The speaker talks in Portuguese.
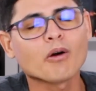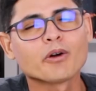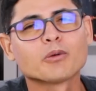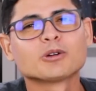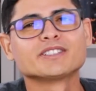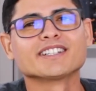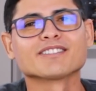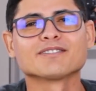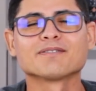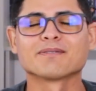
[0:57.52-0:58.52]
qual é o
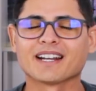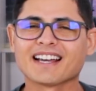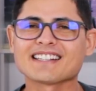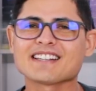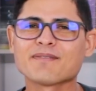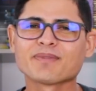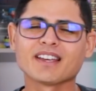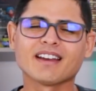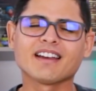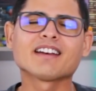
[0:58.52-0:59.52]
modelo. Beleza?
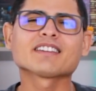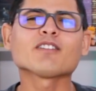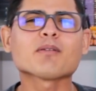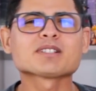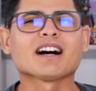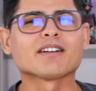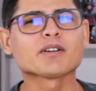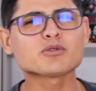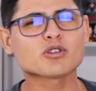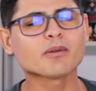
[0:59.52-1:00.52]
Então vamos lá,
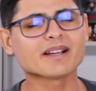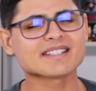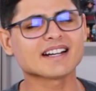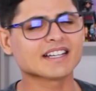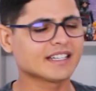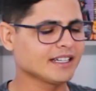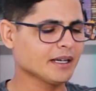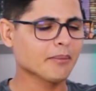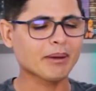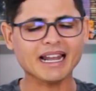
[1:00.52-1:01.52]
vamos começar
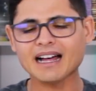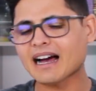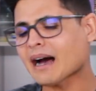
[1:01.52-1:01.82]
aqui pela